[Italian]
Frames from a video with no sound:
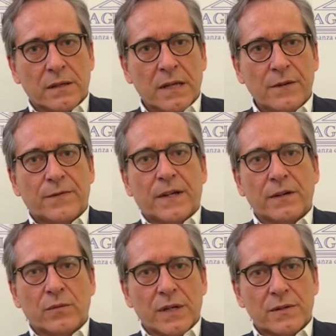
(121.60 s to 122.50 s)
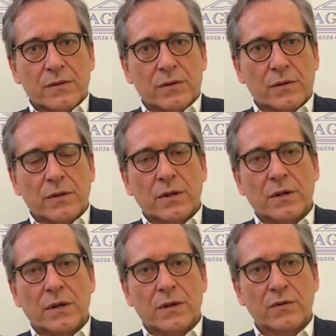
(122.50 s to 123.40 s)
Nel fare
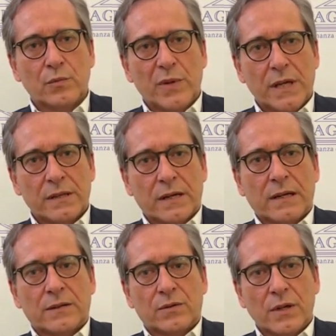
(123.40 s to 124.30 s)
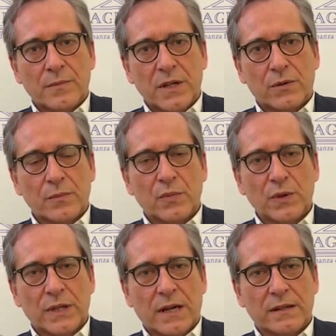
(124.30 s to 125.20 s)
questo subentra l'altro elemento
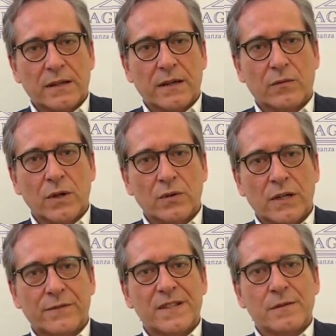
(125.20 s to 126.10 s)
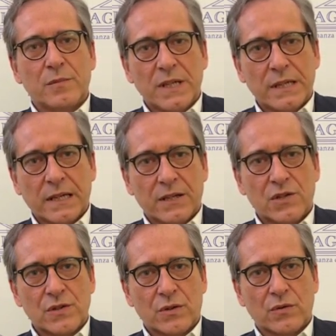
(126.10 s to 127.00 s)
importante che è quello della visibilità che
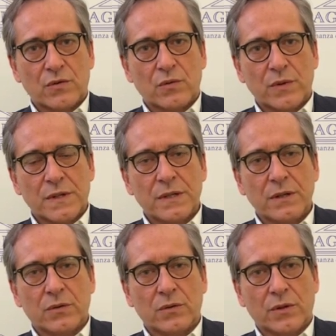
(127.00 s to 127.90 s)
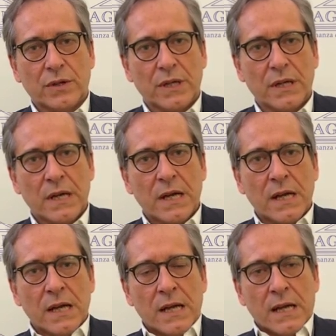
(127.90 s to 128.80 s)
ci sono su questi ritorni
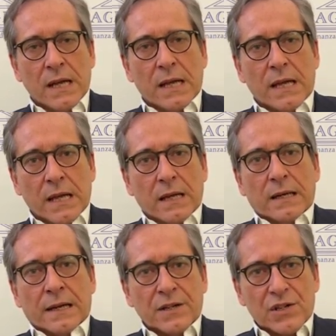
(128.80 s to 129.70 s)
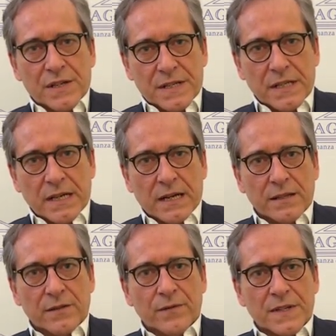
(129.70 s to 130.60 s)
e la necessità
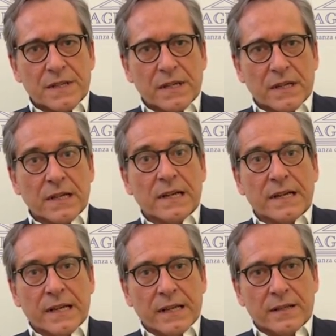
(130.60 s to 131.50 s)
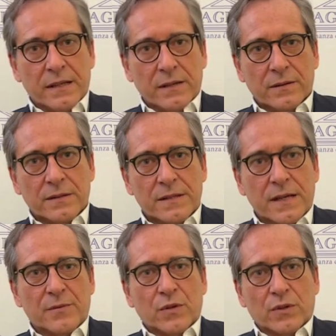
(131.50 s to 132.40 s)
di investire nelle reti sia
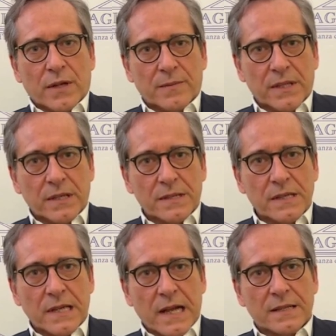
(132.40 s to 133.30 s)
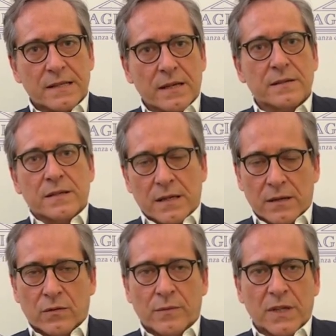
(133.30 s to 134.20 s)
per un tema di resilienza sia
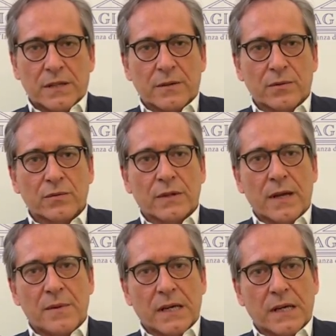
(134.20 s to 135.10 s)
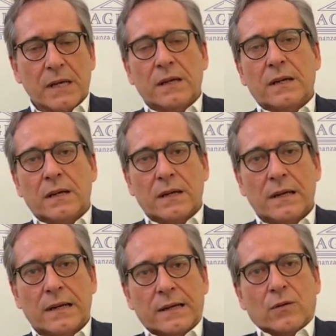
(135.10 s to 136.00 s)
nuovamente per un tema che
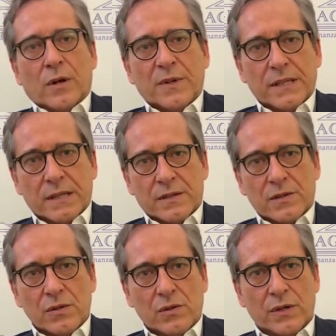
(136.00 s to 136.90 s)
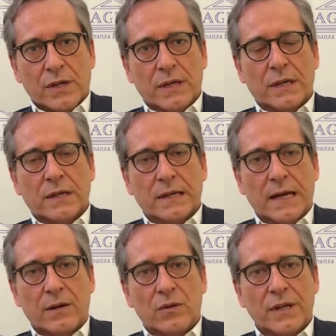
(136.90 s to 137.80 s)
la regolamentazione che
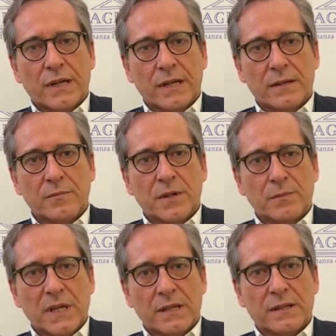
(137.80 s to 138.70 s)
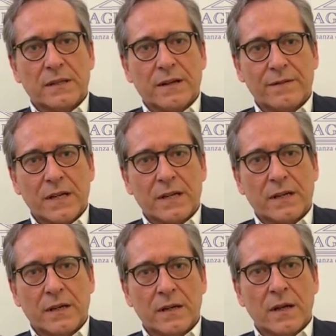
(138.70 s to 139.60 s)
hanno le reti permette di
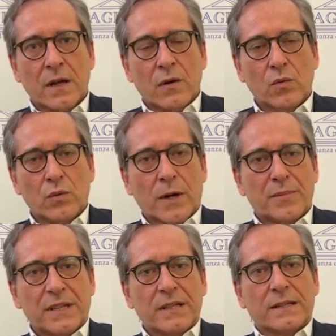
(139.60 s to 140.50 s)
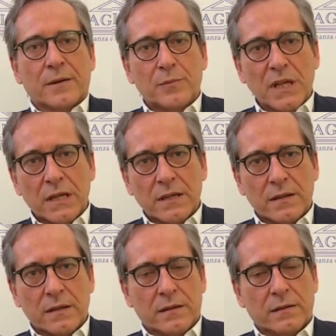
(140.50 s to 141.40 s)
avere una
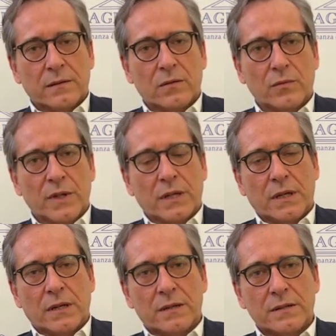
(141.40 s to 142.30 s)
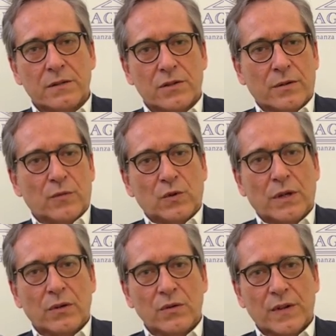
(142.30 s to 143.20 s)
predictability, come si dice nel mondo
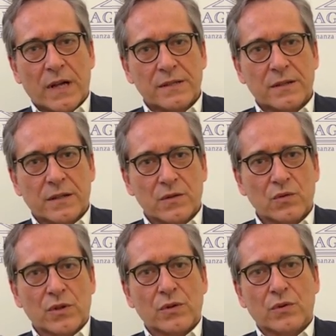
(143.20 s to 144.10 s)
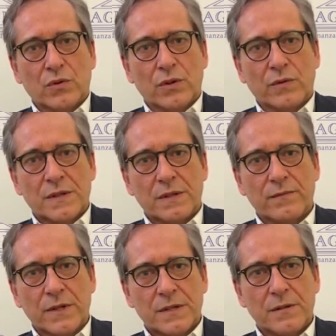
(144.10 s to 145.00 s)
anglosassone, sul ritorno di questi
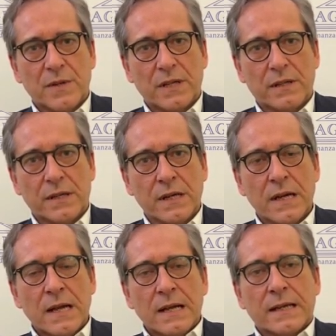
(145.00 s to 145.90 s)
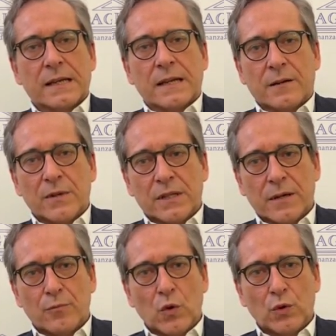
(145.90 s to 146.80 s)
investimenti che chiaramente è
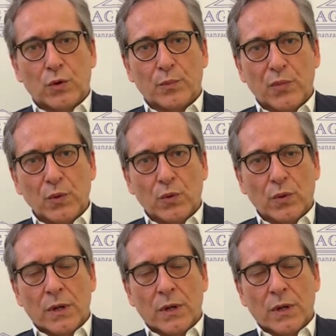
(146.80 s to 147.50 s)
molto più